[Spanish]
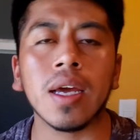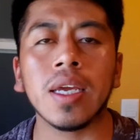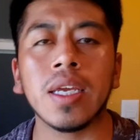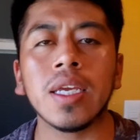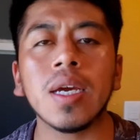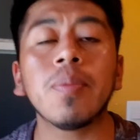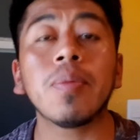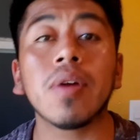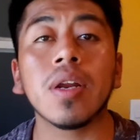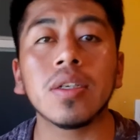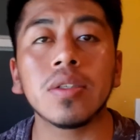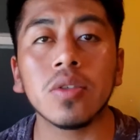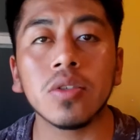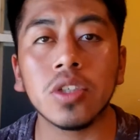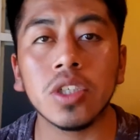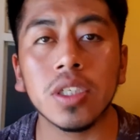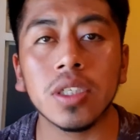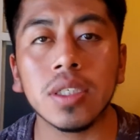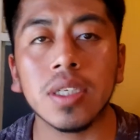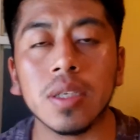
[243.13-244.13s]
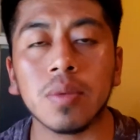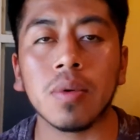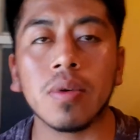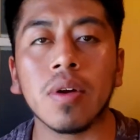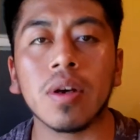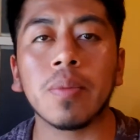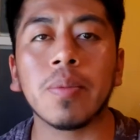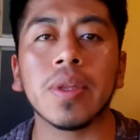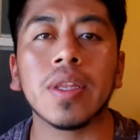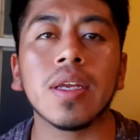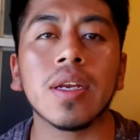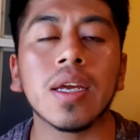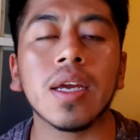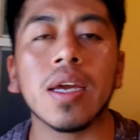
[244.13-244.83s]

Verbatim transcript: Y ya por las noches, les vuelvo a repetir